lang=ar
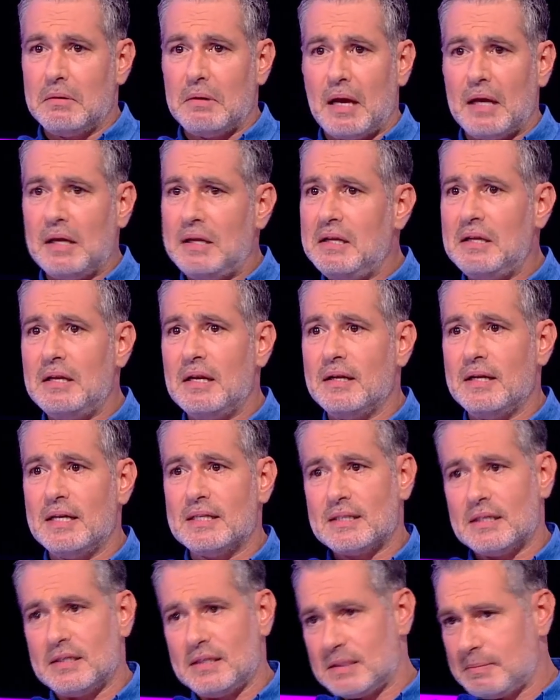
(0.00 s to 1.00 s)
قليل
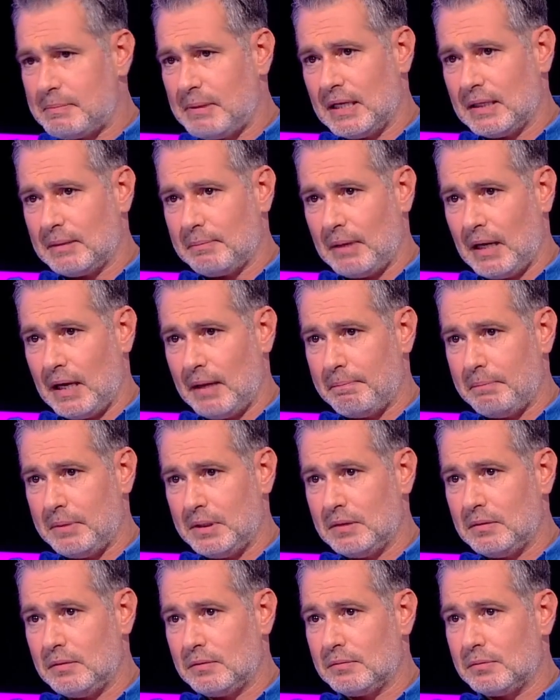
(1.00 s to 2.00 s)
الناس اللي سمعت ما
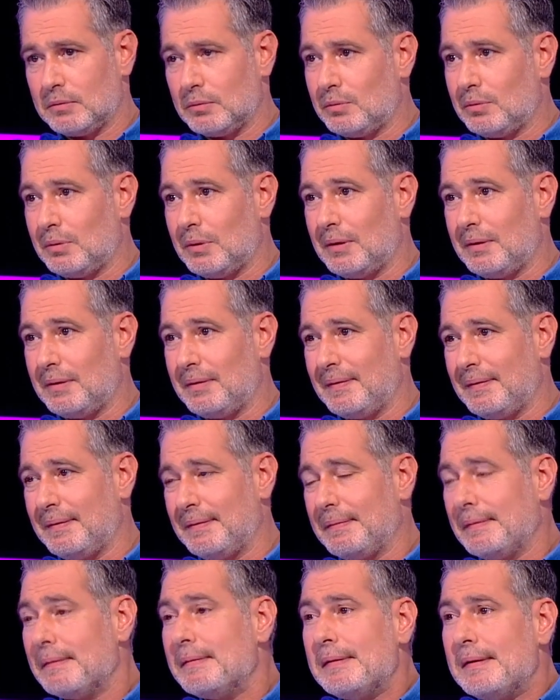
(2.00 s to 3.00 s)
حبت و
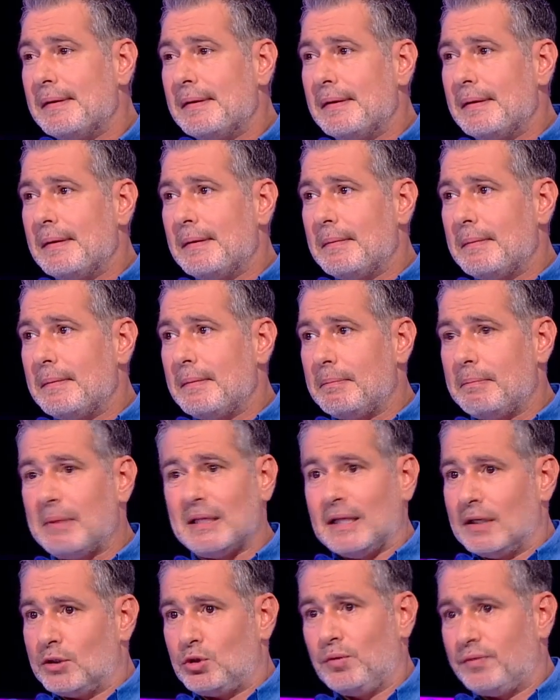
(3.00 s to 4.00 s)

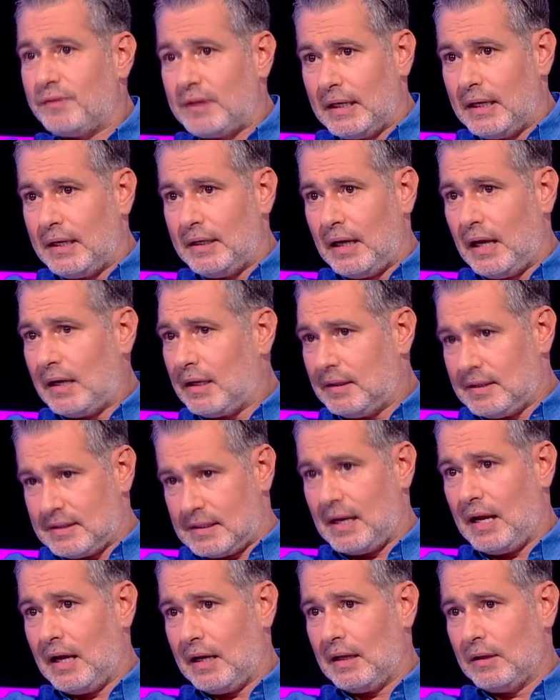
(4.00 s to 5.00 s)
بدنا نشوف ينعرض
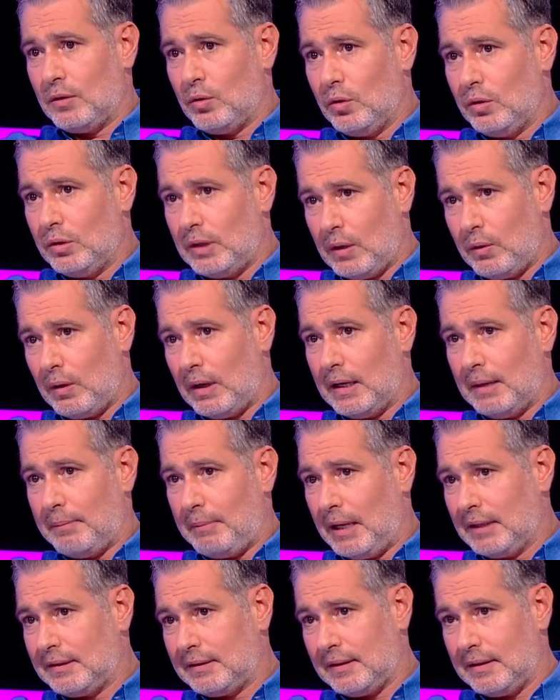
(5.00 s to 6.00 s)
اذا انعرض هون او على
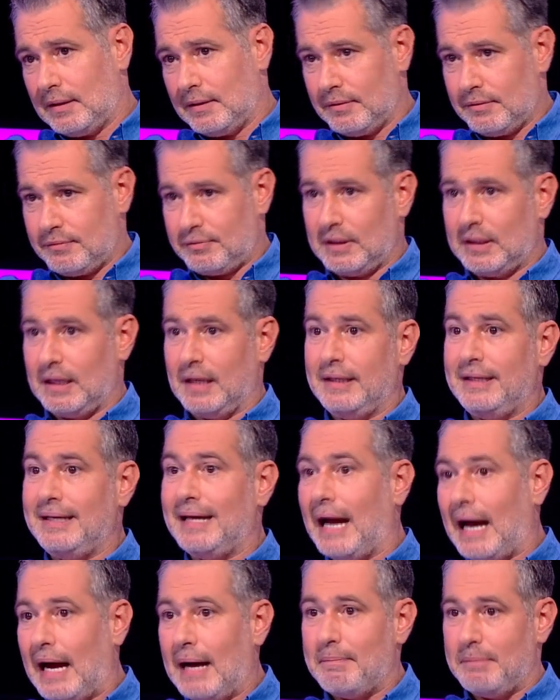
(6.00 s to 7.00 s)
محطه
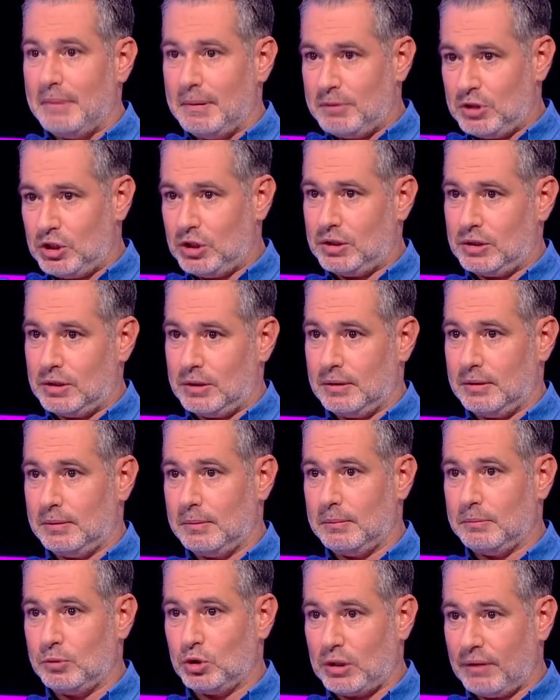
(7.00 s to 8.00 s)
فضائيه عامه مش
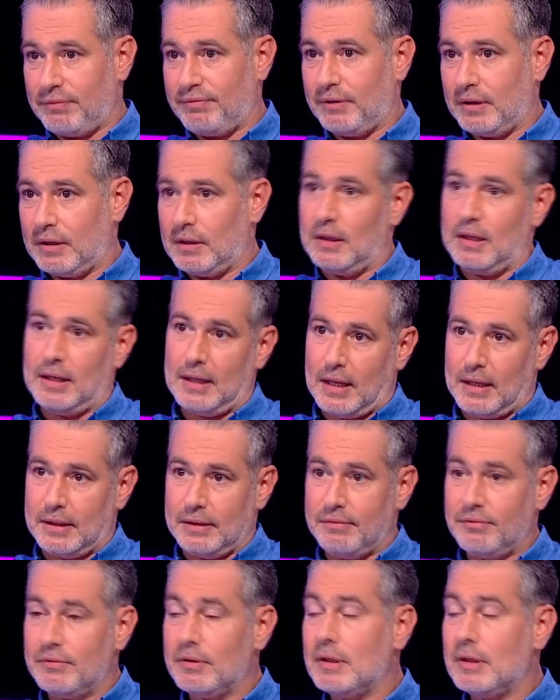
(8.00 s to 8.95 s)
مشفره لنعرف